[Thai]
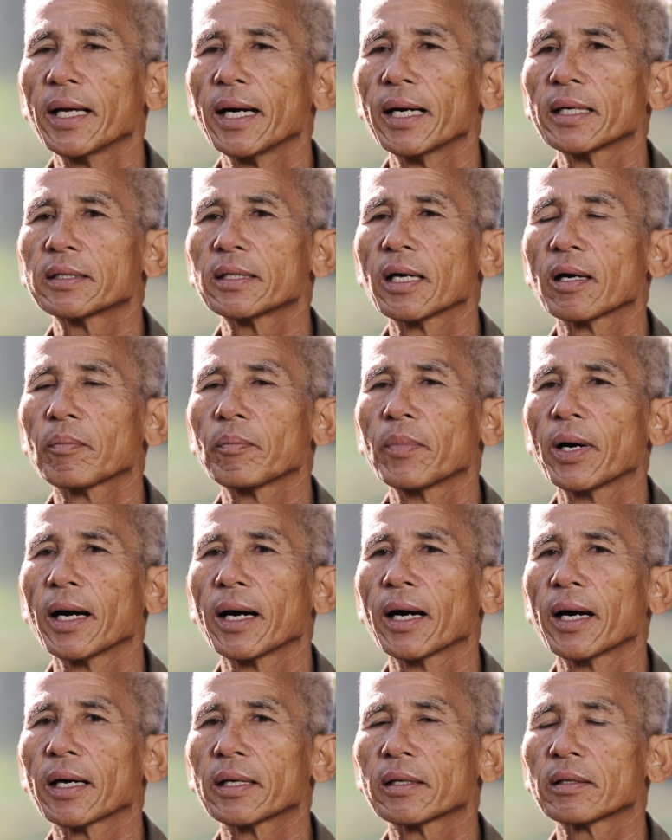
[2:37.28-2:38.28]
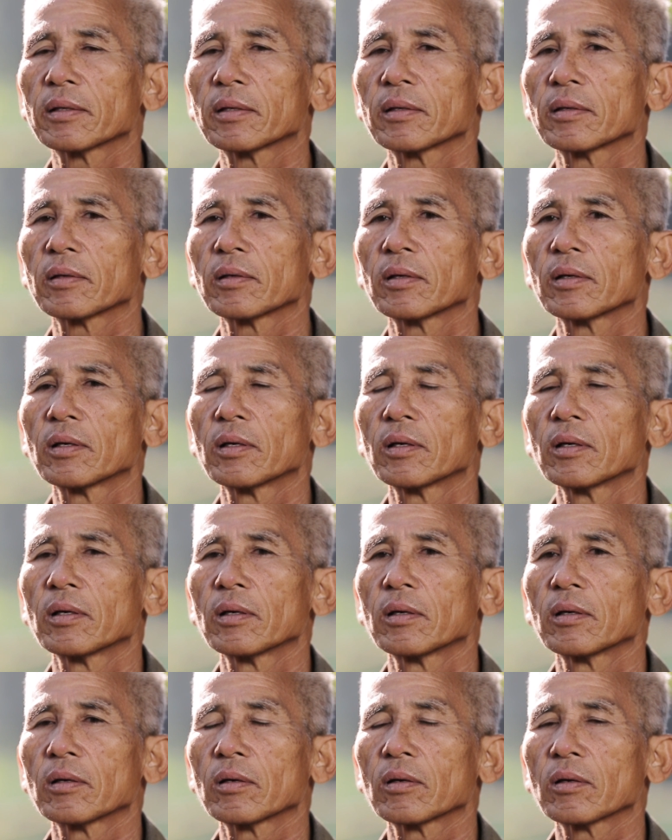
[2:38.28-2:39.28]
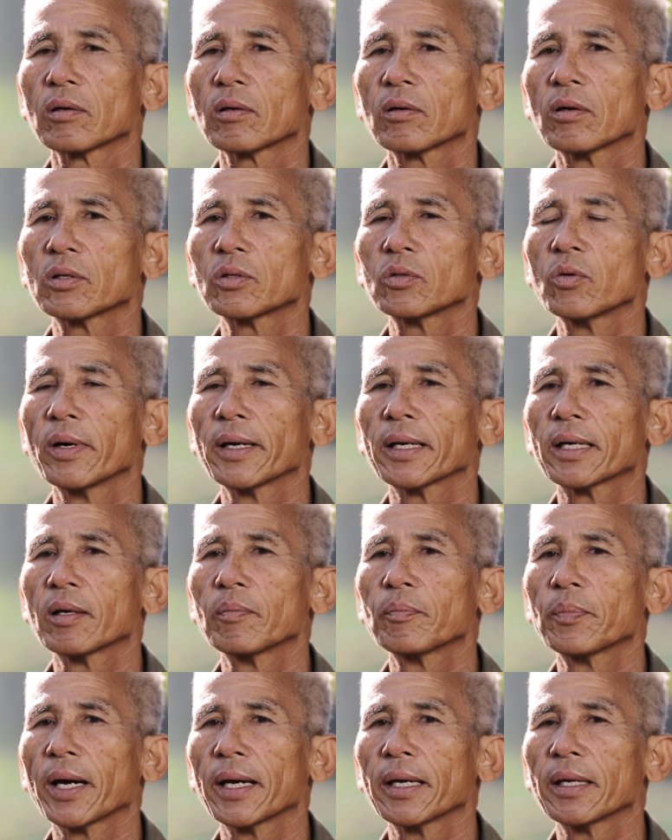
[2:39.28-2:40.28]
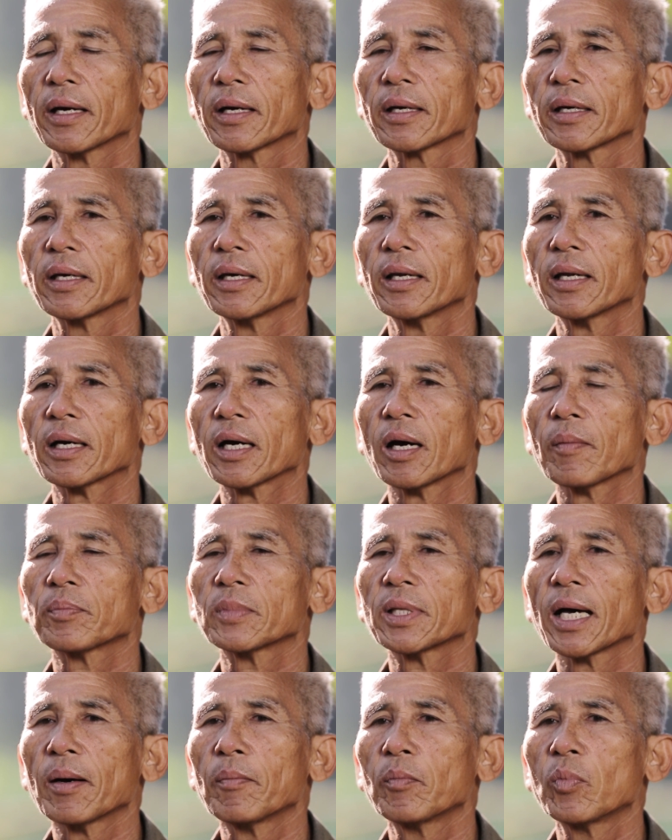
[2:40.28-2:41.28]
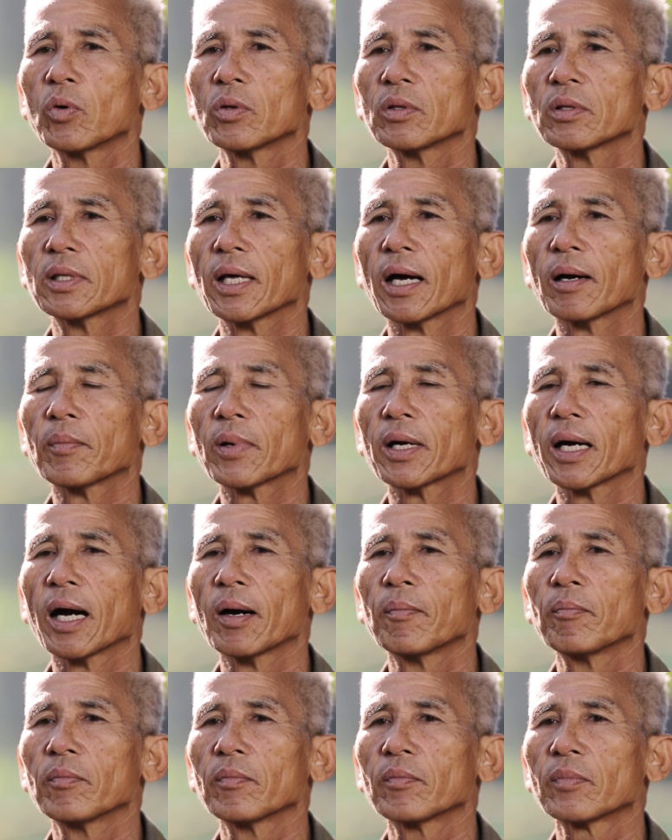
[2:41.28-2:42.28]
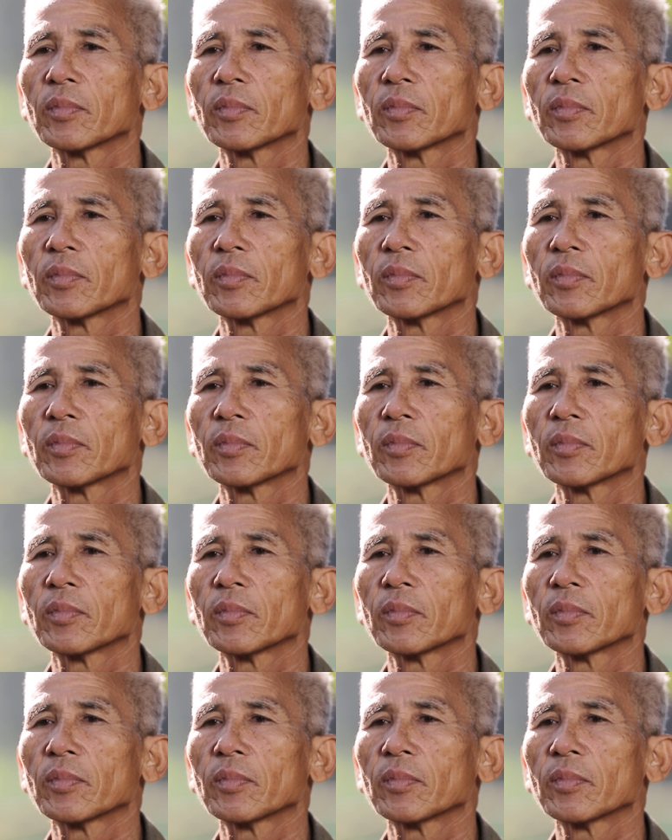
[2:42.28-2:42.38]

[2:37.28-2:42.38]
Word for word: ไม่ได้สักบาท ก็ช่วยกันไปอย่างนี้แหละครับ ตามบุญตามกรรม